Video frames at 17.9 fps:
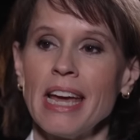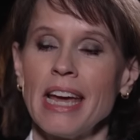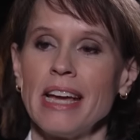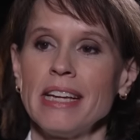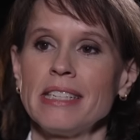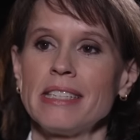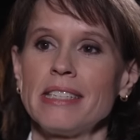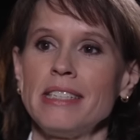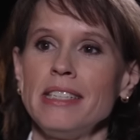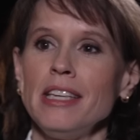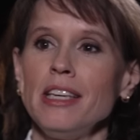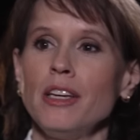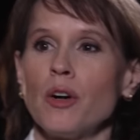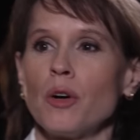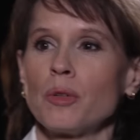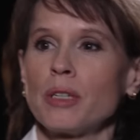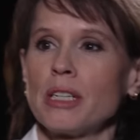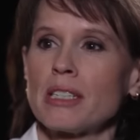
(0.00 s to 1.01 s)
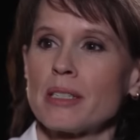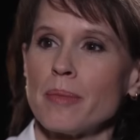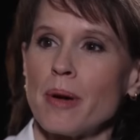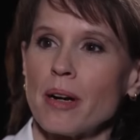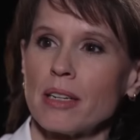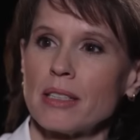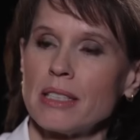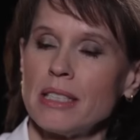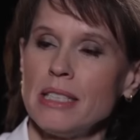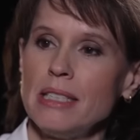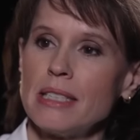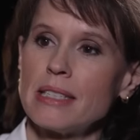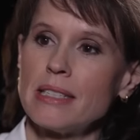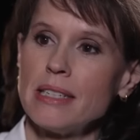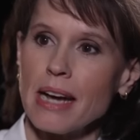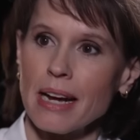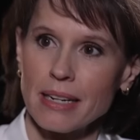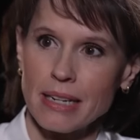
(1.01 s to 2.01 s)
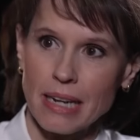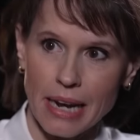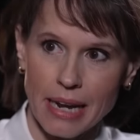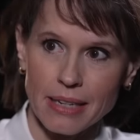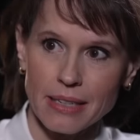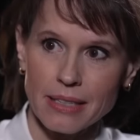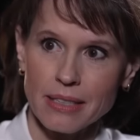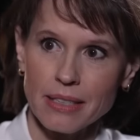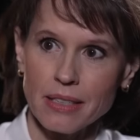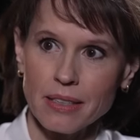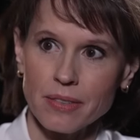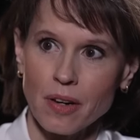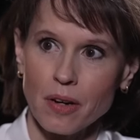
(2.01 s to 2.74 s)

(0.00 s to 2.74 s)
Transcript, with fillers: Er ist CEO des Magazins The Atlantic,